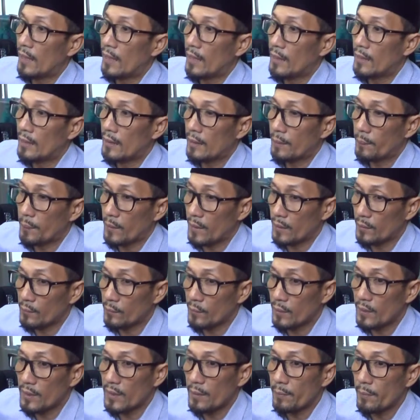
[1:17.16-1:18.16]
ada
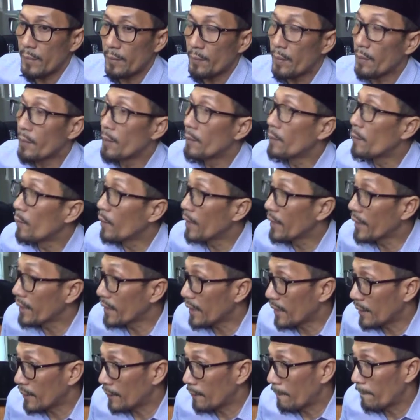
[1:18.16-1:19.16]
peraturan yang memang
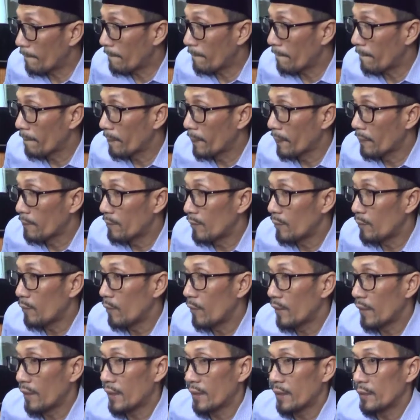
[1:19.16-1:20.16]
membolehkan
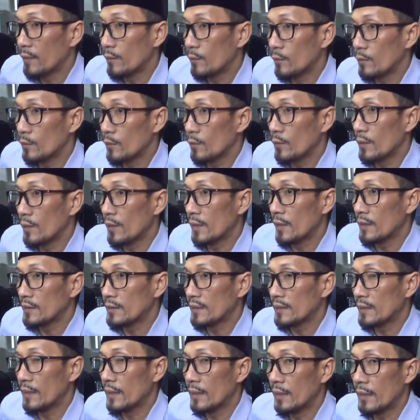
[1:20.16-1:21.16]
membolehkan untuk uh,
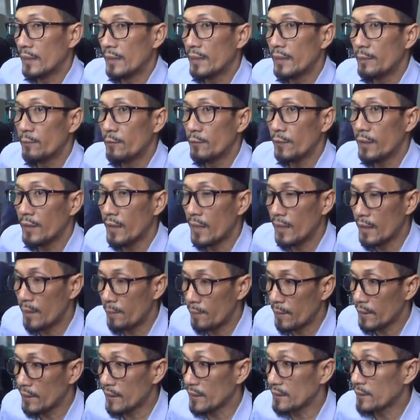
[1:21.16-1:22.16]
selagi mungkin ada
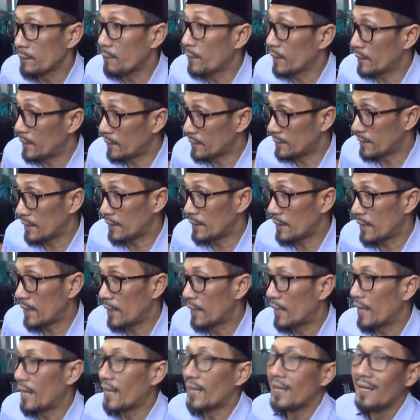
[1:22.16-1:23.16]

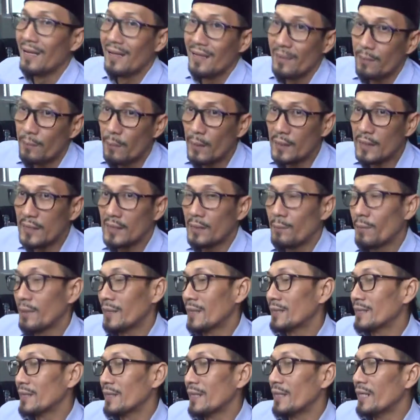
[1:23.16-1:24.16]
batasan-batasannya. Nah,
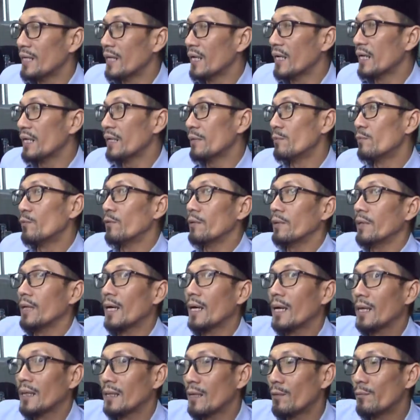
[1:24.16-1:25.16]
batasan-batasan inilah yang mungkin
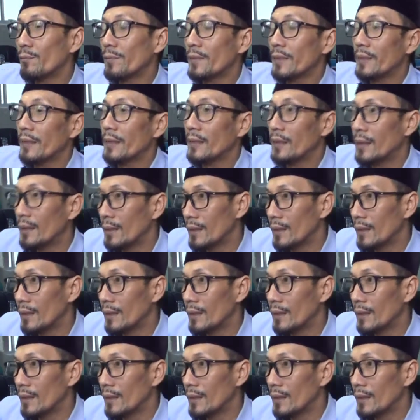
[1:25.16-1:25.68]
akan kami